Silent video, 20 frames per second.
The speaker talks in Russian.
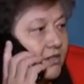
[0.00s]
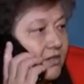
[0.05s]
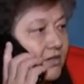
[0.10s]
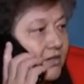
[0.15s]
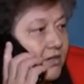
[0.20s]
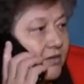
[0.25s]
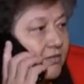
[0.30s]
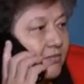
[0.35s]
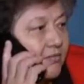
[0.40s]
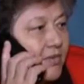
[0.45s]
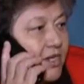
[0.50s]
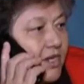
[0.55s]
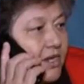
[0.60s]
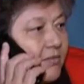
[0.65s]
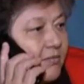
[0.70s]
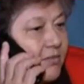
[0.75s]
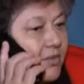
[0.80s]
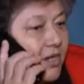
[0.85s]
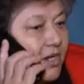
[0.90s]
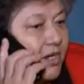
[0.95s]

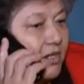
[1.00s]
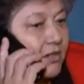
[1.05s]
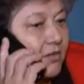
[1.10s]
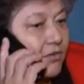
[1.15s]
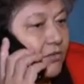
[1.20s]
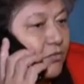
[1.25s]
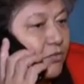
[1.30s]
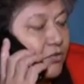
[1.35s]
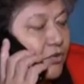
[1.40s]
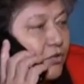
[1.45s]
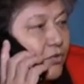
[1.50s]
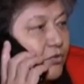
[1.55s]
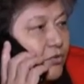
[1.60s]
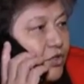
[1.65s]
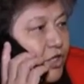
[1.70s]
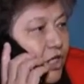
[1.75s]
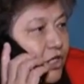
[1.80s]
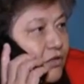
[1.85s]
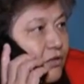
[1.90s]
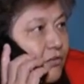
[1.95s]
этот
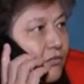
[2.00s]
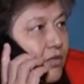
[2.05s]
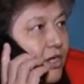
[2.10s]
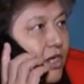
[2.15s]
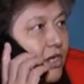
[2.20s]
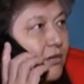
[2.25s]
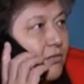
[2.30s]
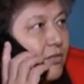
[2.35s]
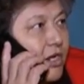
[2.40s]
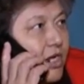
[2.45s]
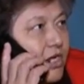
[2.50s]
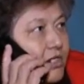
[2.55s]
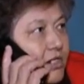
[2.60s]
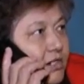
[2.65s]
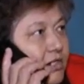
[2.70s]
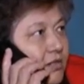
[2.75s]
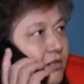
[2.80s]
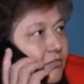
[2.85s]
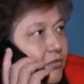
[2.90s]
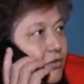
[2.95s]
участковый или
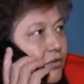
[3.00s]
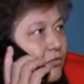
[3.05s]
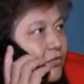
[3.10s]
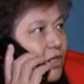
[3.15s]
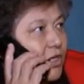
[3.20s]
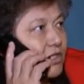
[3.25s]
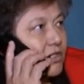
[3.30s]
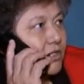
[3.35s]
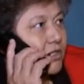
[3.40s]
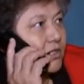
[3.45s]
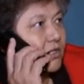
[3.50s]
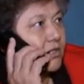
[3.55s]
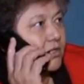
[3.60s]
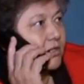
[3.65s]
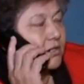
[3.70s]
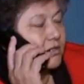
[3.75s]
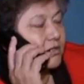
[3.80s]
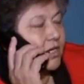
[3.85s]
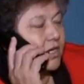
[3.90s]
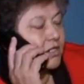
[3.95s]
милиции. Райхана
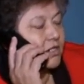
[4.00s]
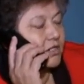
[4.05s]
Ярулина